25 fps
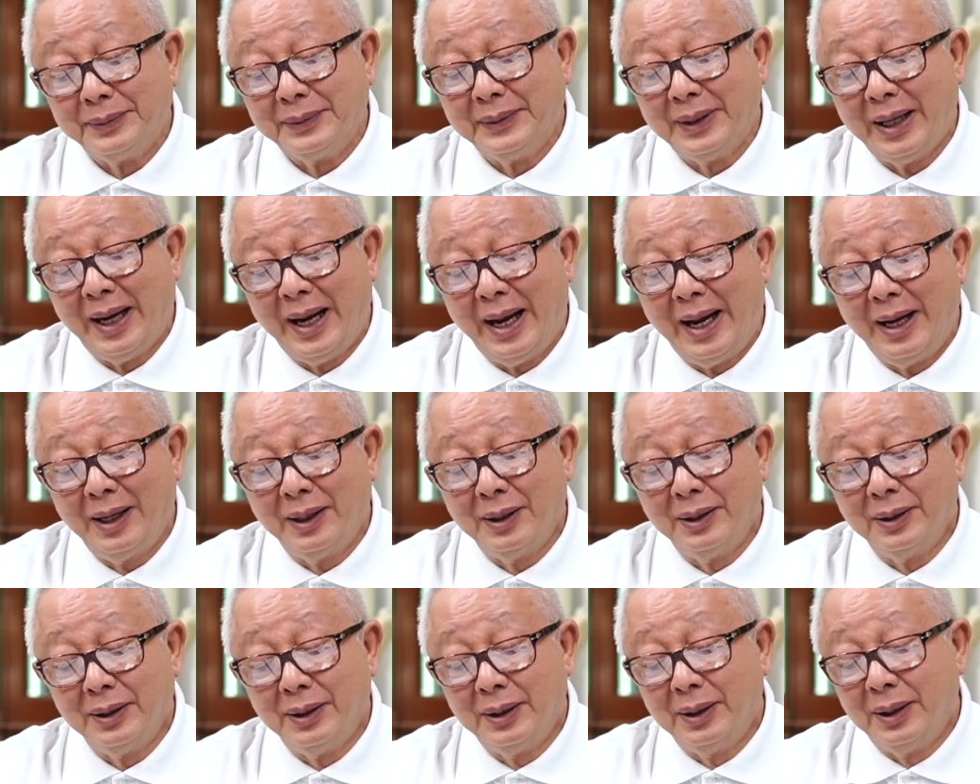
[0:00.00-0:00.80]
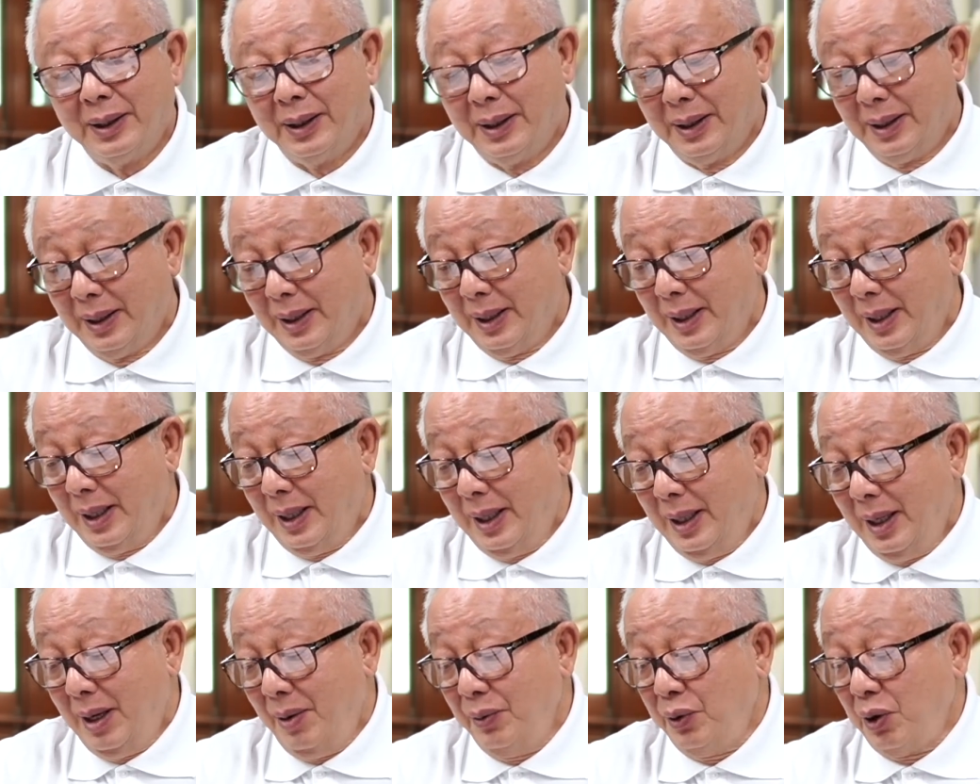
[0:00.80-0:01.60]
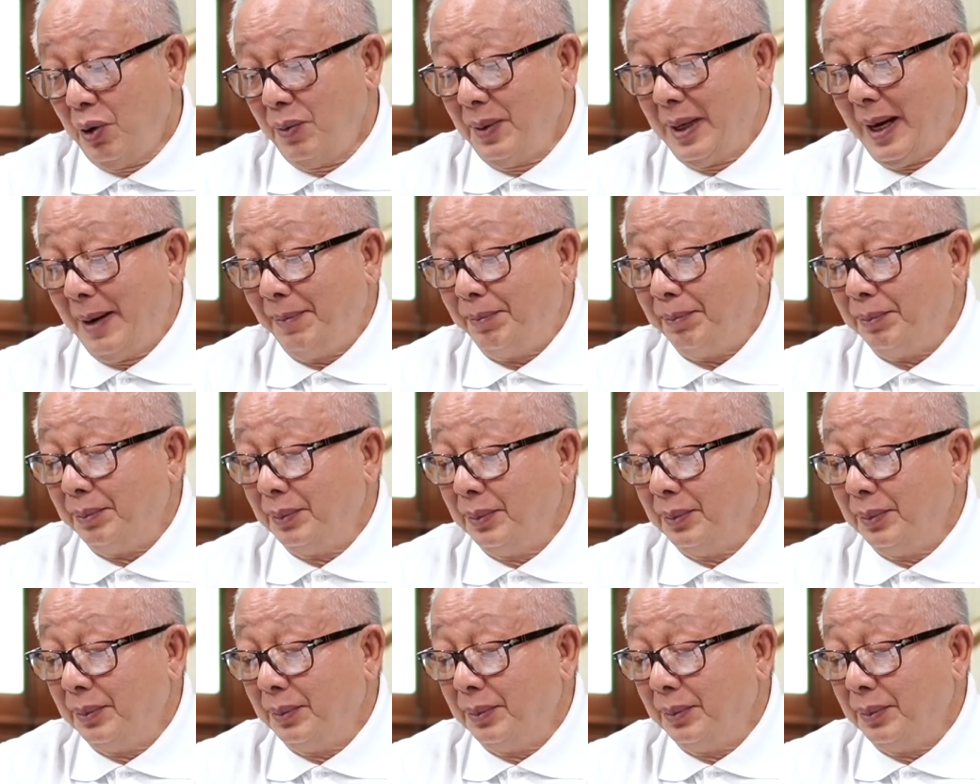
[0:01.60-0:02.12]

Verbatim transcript: นะฮะท่านผู้ชมครับ